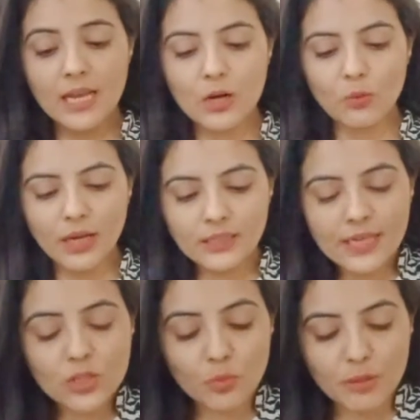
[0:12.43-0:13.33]
ओमान की
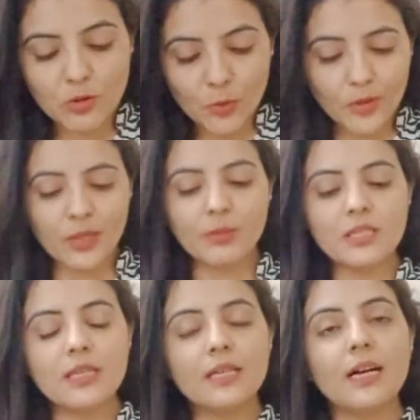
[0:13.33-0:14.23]
सुप्रीम कमेटी
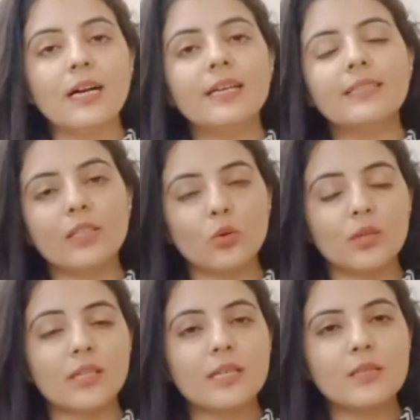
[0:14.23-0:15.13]
ने कहा है कि कोरोना
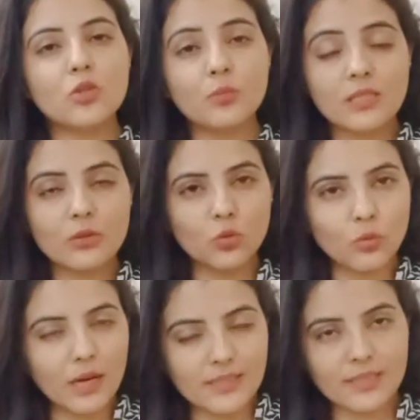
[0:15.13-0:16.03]
केसेस जो पिछले दो
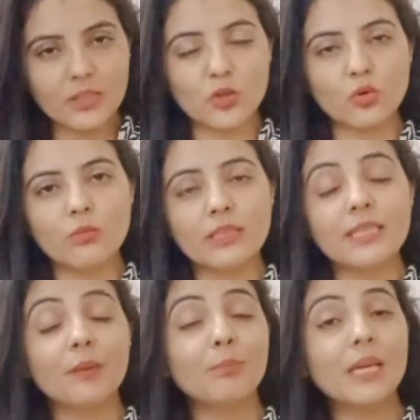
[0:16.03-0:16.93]
माह से कंट्रोल में थे
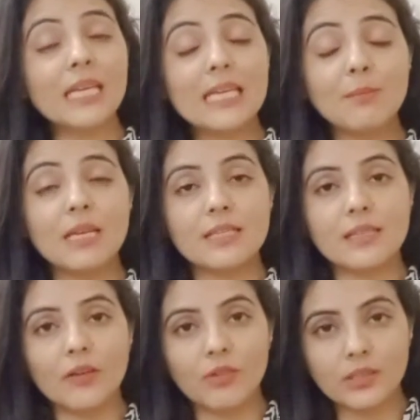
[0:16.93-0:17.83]
अब फिर इनमें
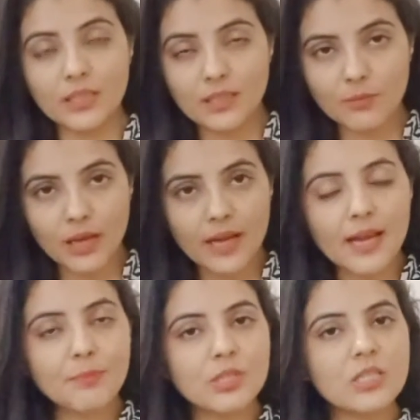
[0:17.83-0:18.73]
इजाफा देखने में आया है
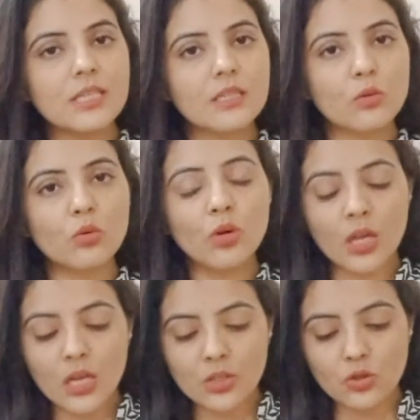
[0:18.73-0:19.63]
पिछले दिनों
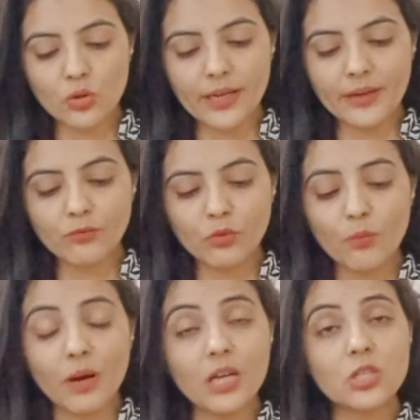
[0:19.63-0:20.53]
जो है वो
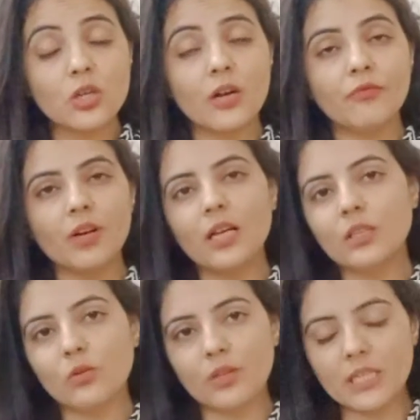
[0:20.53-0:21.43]
पाँच अफराद
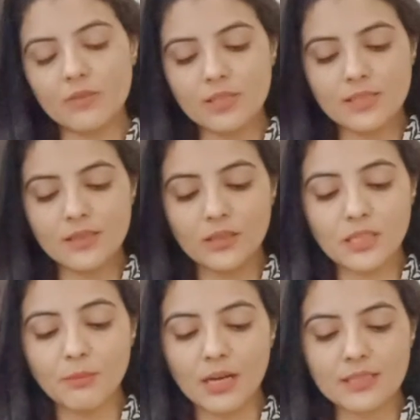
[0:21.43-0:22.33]
कोरोना की वजह से जान की
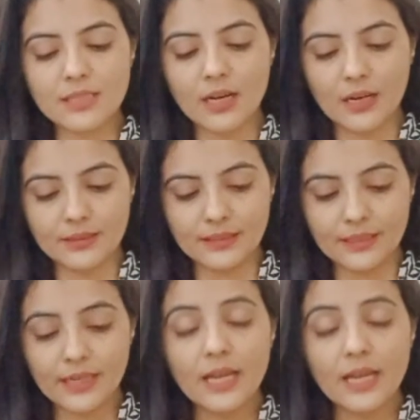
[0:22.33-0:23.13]
बाजी हार गए